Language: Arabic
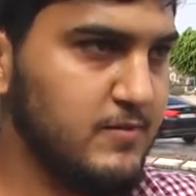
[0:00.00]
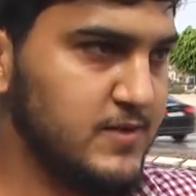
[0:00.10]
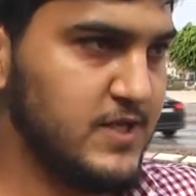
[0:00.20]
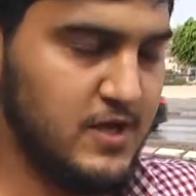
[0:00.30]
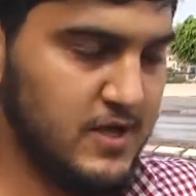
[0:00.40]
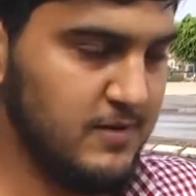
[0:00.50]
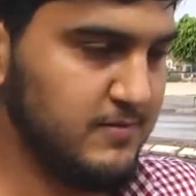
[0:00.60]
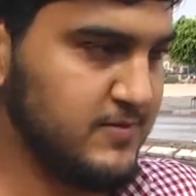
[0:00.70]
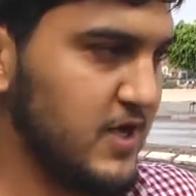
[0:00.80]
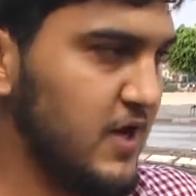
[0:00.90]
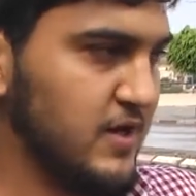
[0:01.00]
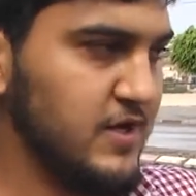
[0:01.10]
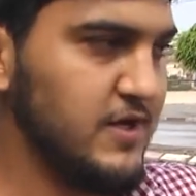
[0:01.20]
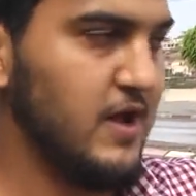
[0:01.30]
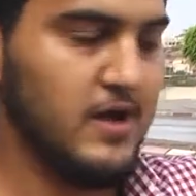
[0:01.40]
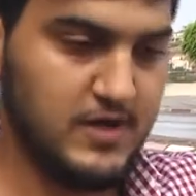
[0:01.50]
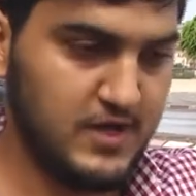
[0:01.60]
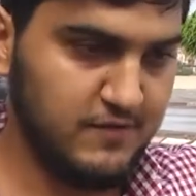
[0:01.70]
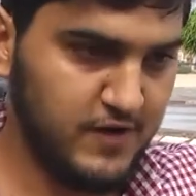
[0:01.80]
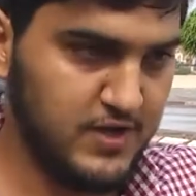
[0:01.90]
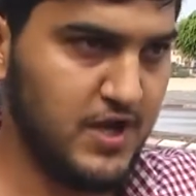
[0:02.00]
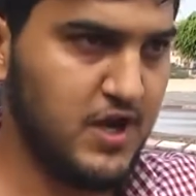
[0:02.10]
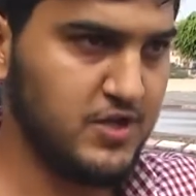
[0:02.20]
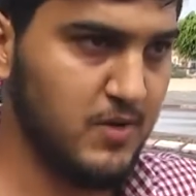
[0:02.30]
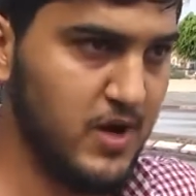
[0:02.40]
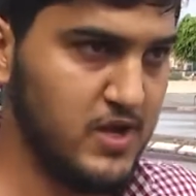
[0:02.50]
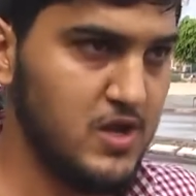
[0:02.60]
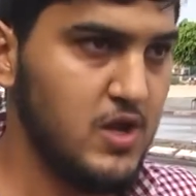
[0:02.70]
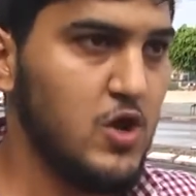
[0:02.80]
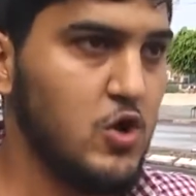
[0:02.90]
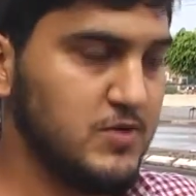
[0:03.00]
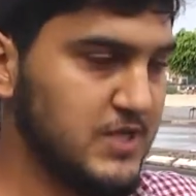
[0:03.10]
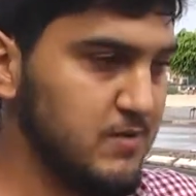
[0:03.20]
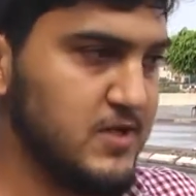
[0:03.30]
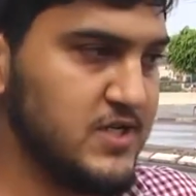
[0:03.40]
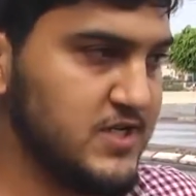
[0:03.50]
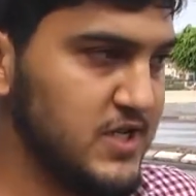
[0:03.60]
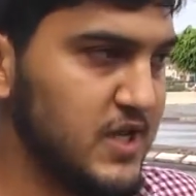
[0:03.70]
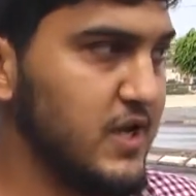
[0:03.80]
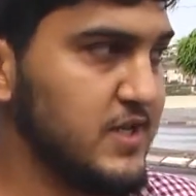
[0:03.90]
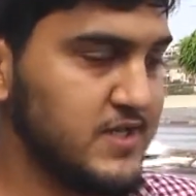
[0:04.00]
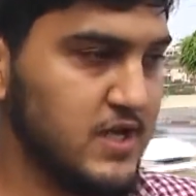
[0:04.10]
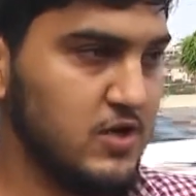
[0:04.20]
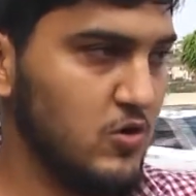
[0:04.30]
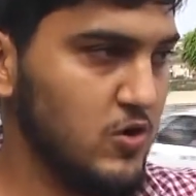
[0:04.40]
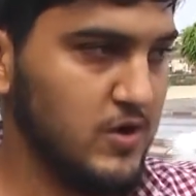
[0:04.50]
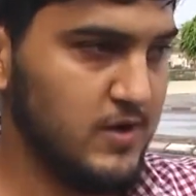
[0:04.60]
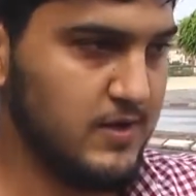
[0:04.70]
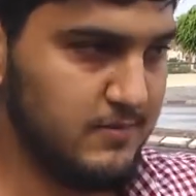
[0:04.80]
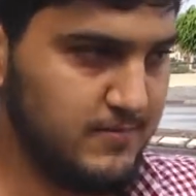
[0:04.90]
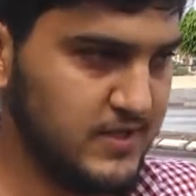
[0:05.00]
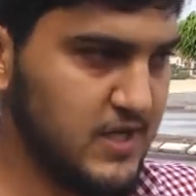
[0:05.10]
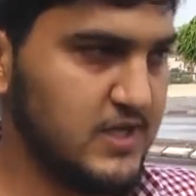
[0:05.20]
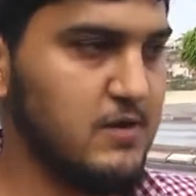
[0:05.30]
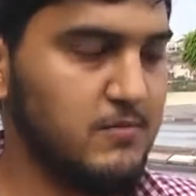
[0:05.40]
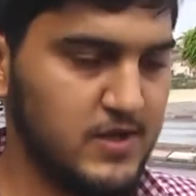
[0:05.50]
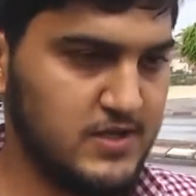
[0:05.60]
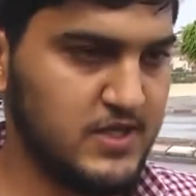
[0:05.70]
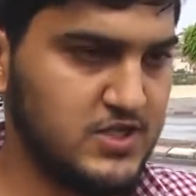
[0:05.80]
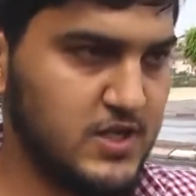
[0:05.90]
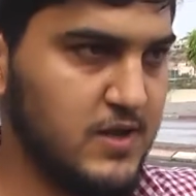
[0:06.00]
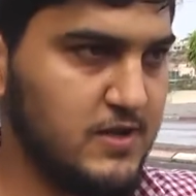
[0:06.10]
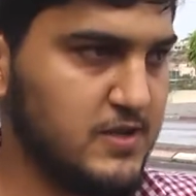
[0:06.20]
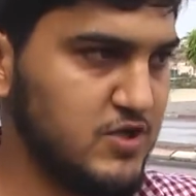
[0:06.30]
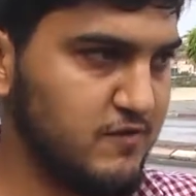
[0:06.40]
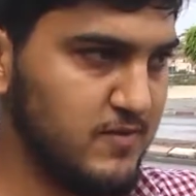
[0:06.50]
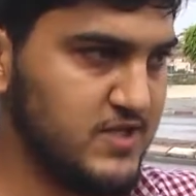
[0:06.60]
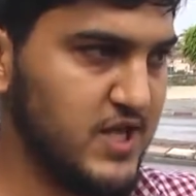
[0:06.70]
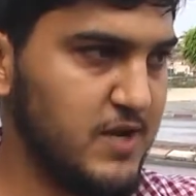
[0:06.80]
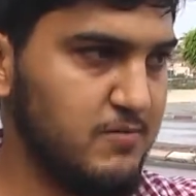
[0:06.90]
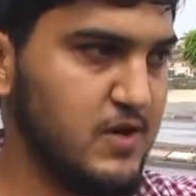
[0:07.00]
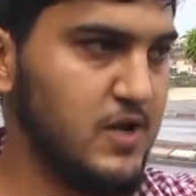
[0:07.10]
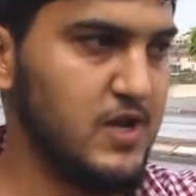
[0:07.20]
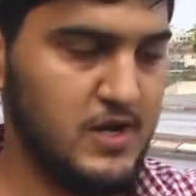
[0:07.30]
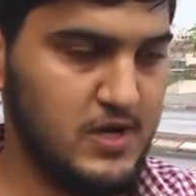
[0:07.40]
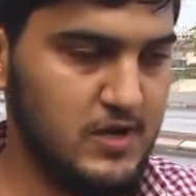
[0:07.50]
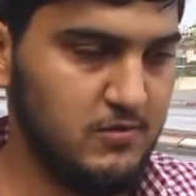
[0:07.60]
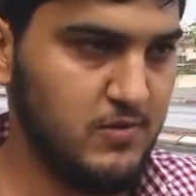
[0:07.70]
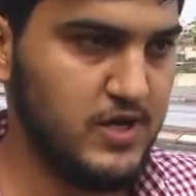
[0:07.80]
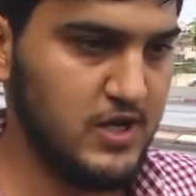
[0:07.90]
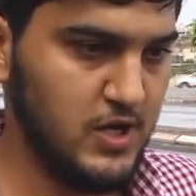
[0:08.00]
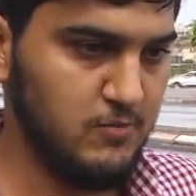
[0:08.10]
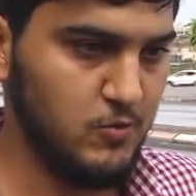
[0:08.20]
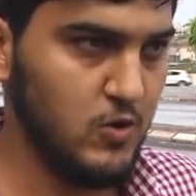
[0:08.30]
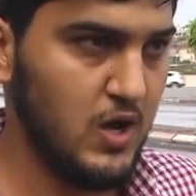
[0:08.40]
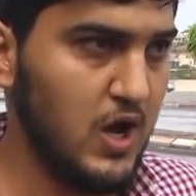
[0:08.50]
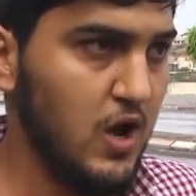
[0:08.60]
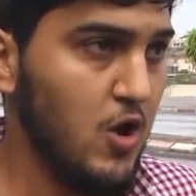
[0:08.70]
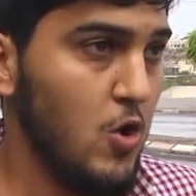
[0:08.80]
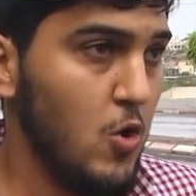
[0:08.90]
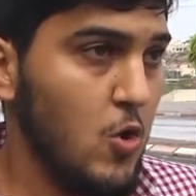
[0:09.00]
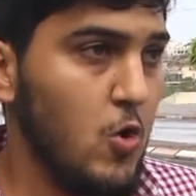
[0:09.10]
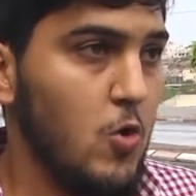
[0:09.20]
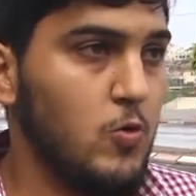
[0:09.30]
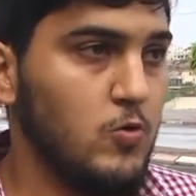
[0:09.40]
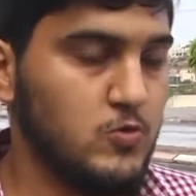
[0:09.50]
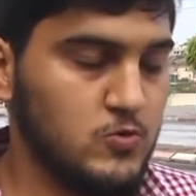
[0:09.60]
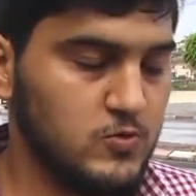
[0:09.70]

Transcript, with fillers: آه، صار عندنا فيضانات مي وبسبب الجزيره آه، بطلت المي آه، تمشي في مسارب المي اللي عملوها و